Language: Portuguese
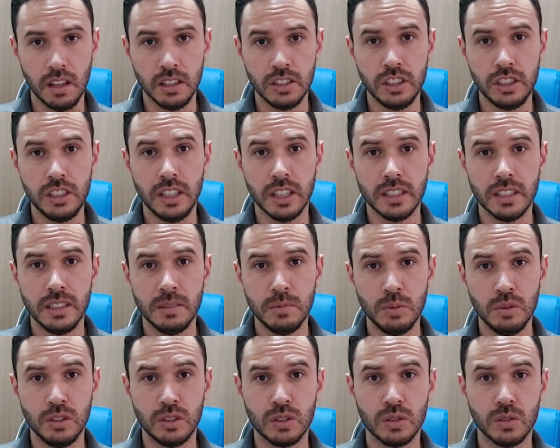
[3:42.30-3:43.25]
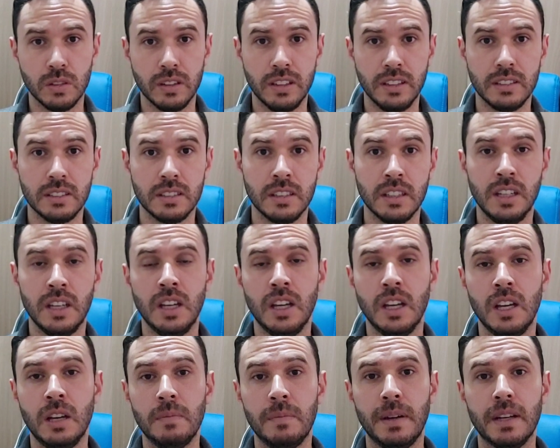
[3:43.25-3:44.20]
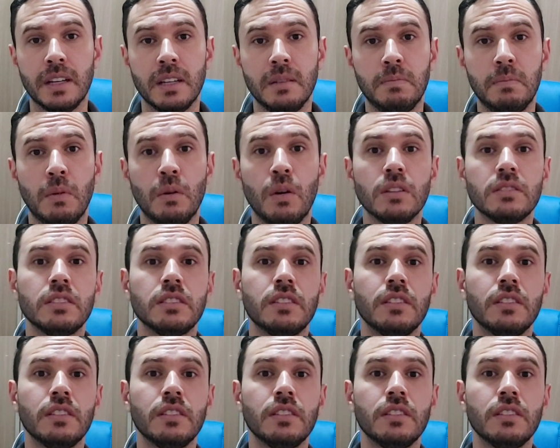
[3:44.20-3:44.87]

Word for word: de atribuições para que possa